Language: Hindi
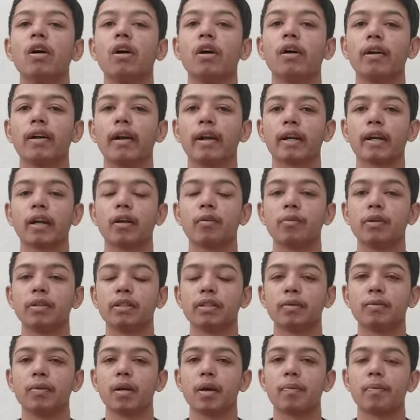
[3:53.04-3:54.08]
अन अकेडमी से
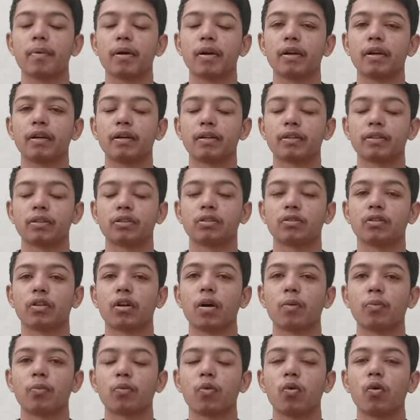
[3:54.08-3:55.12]
भी आप अर्निंग कर सकते हो
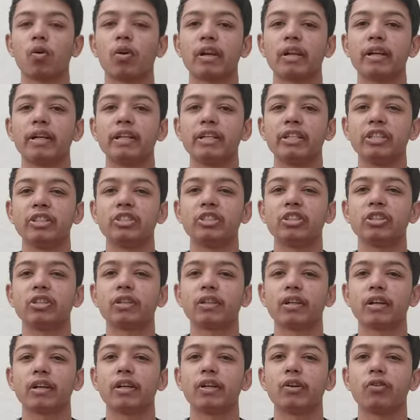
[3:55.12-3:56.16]
आपको ऑनलाइन टीचिंग
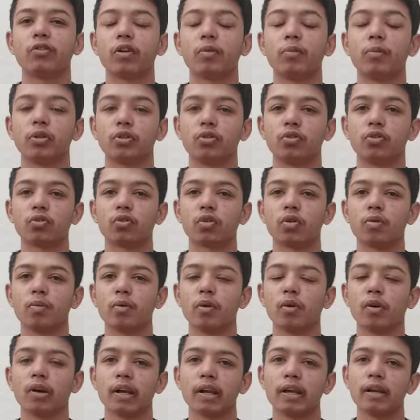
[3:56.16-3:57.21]
करनी होगी बच्चों को भी
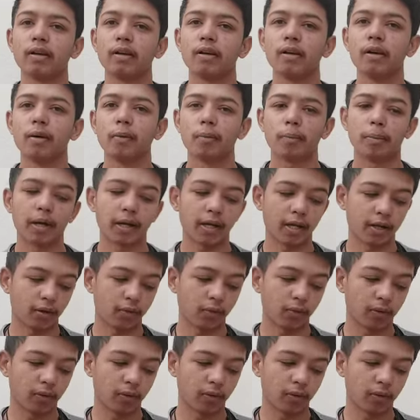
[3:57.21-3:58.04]
ऑनलाइन पढ़ाना